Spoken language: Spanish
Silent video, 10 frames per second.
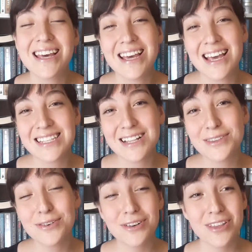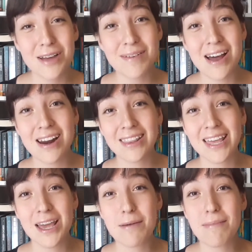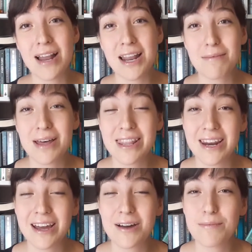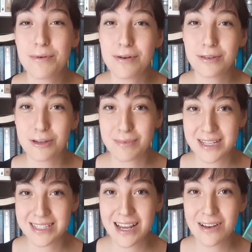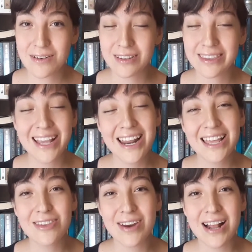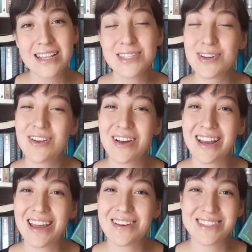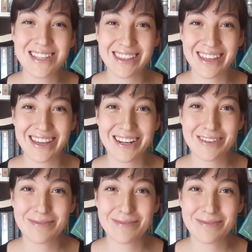Es el turno de hablar de Malamandra por Thomas Taylor de la editorial Soy lo que leo Santillana.